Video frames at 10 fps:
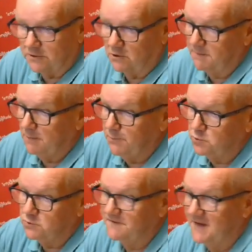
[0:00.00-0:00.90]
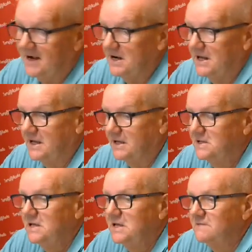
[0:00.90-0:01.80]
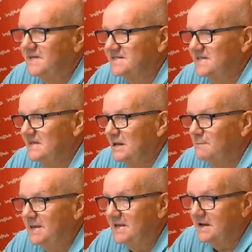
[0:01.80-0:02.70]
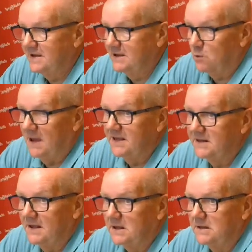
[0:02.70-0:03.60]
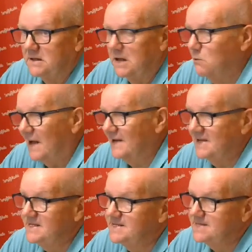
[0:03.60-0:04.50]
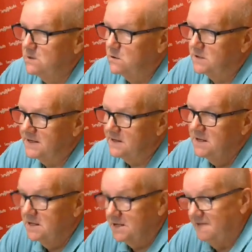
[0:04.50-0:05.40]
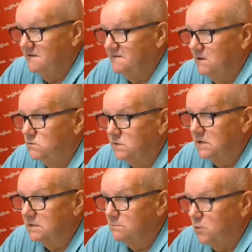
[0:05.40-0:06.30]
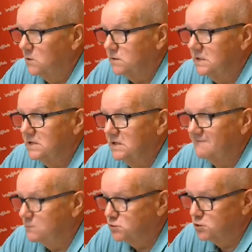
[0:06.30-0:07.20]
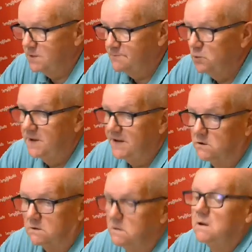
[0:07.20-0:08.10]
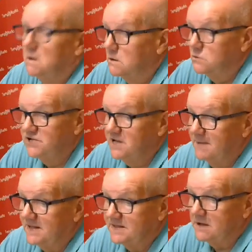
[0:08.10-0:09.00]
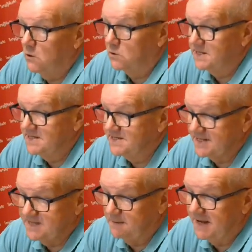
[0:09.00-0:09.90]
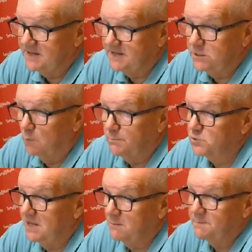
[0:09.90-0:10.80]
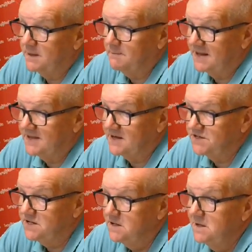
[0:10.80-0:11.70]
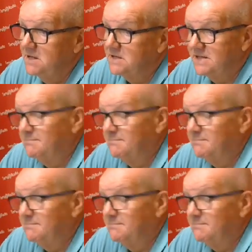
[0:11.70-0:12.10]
non abbiamo potuto fare la festa della birra che era ormai era la quarta edizione che aveva un eh, buon eh, afflusso di pubblico. Logicamente con i distanziamenti non possiamo permetterci di